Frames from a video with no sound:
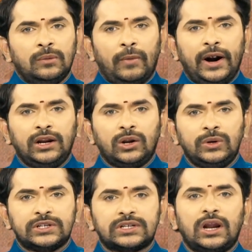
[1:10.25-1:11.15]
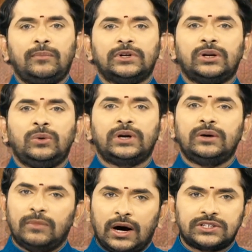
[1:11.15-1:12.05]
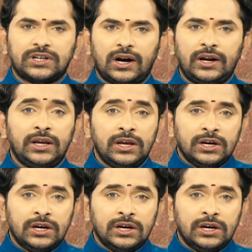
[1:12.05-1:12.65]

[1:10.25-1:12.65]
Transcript: మైనర్ను ఇస్లాం మతంలోకి మార్చాలని